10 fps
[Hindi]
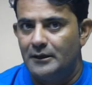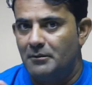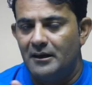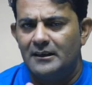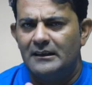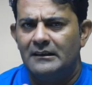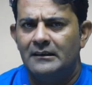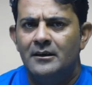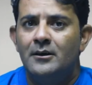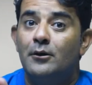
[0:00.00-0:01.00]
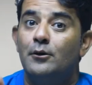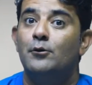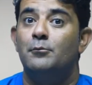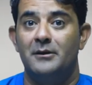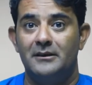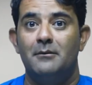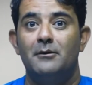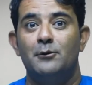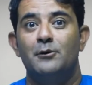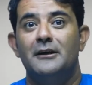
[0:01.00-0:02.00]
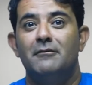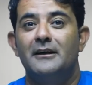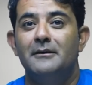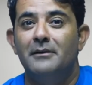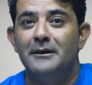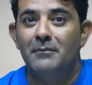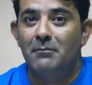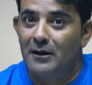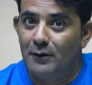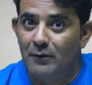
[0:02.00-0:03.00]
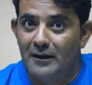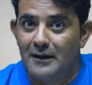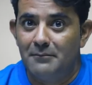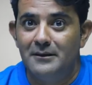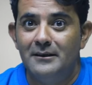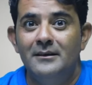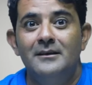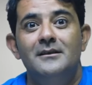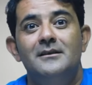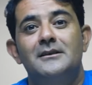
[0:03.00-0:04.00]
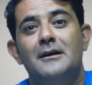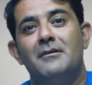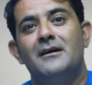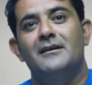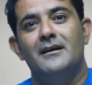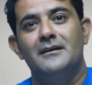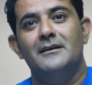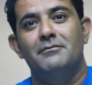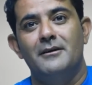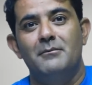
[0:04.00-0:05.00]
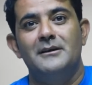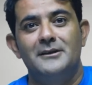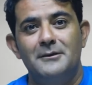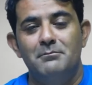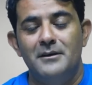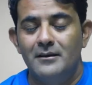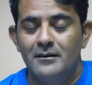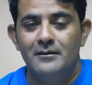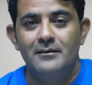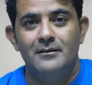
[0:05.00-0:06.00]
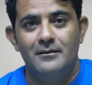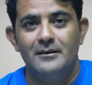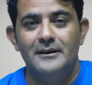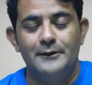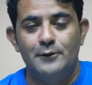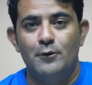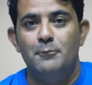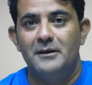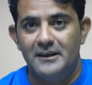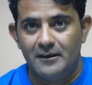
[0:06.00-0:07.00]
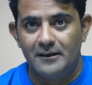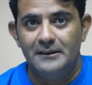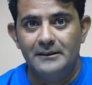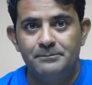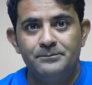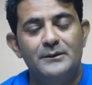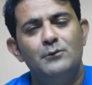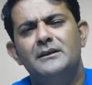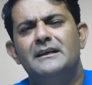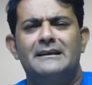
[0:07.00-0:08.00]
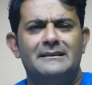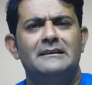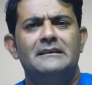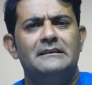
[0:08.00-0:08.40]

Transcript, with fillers: निभाकर लोकप्रियता बटोरने वाली महिमा मकवाना भी सलमान खान की फिल्म अंतिम में लीड रोल प्ले कर रही उनकी एक्टिंग